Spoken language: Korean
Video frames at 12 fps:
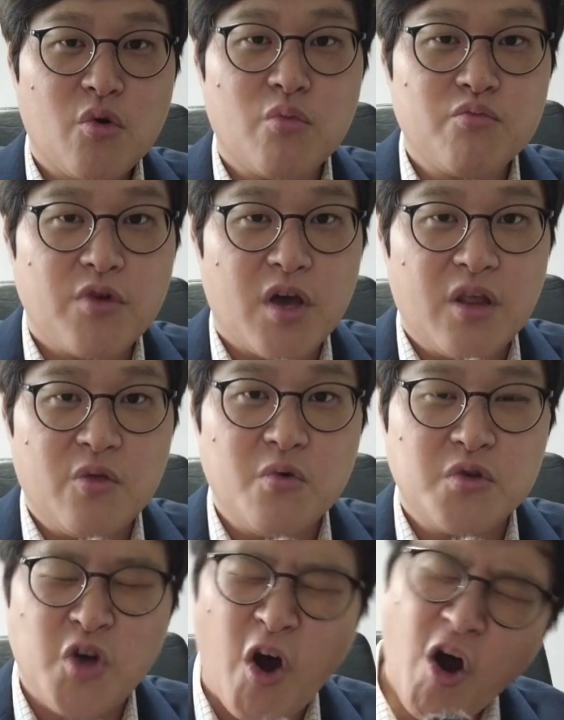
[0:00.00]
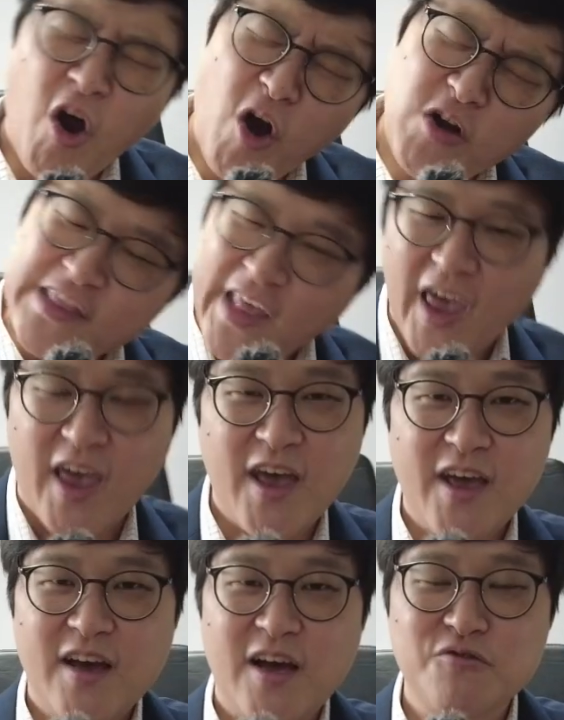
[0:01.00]
공부해도 절대
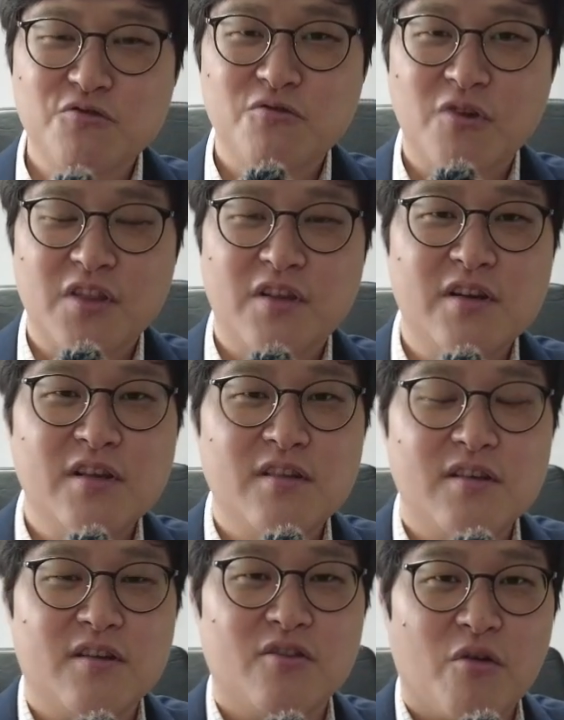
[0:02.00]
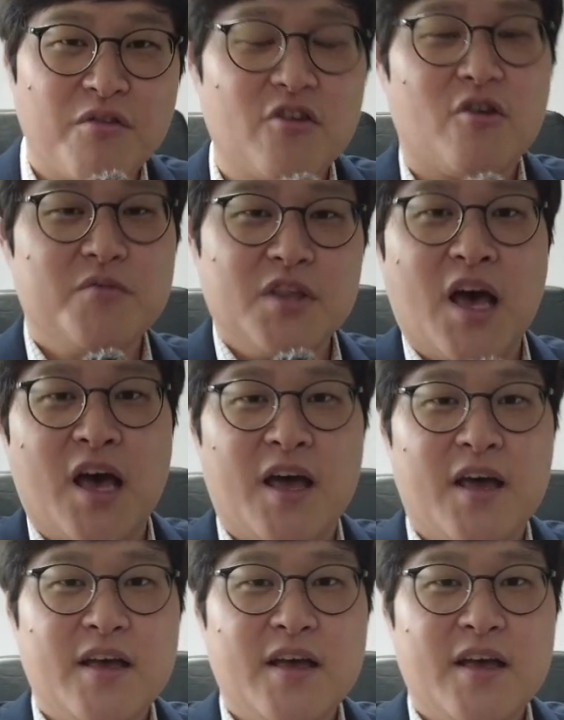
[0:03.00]
한국어가 들리는 일은 없을 겁니다.